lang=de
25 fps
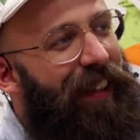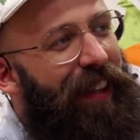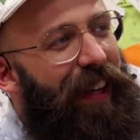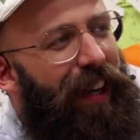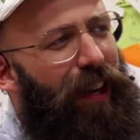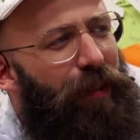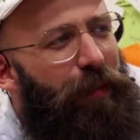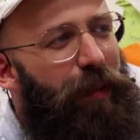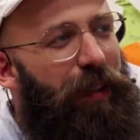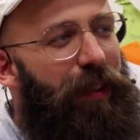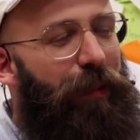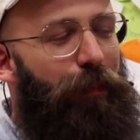
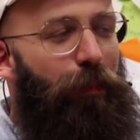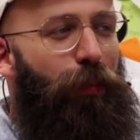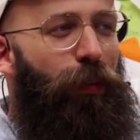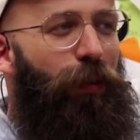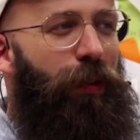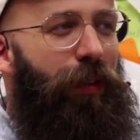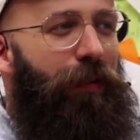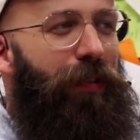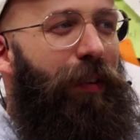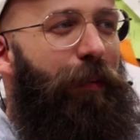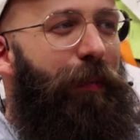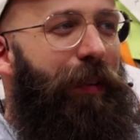aber die
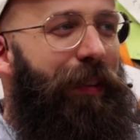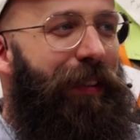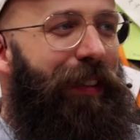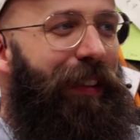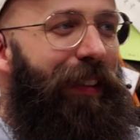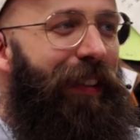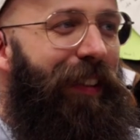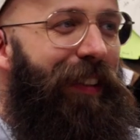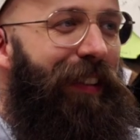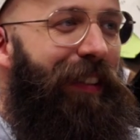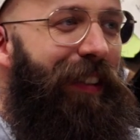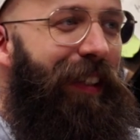Bühne
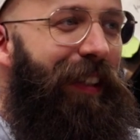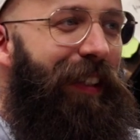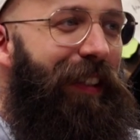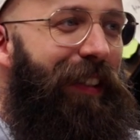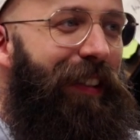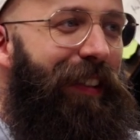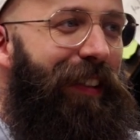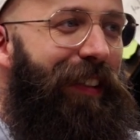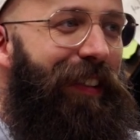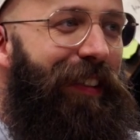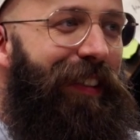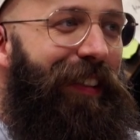vermisse ich
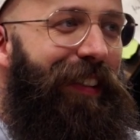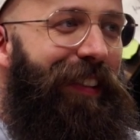tatsächlich.